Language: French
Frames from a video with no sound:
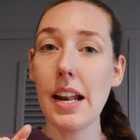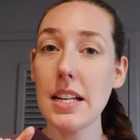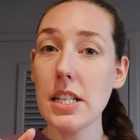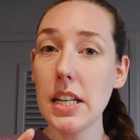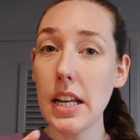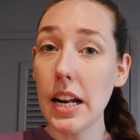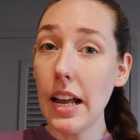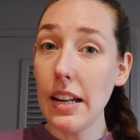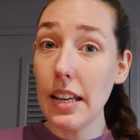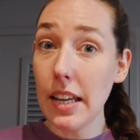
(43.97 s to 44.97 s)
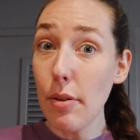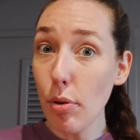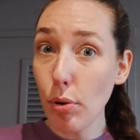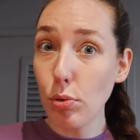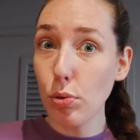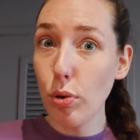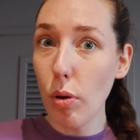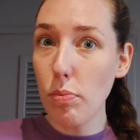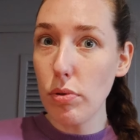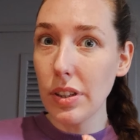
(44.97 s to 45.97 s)
Là j'ai l'aller et le retour
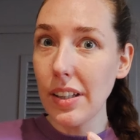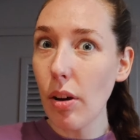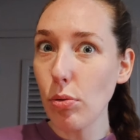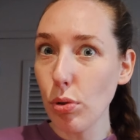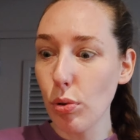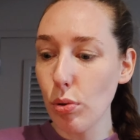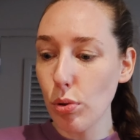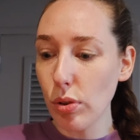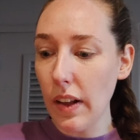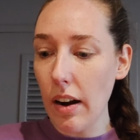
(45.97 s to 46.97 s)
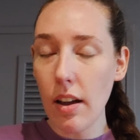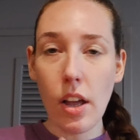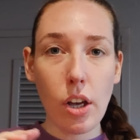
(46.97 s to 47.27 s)
pour 40 euros au total.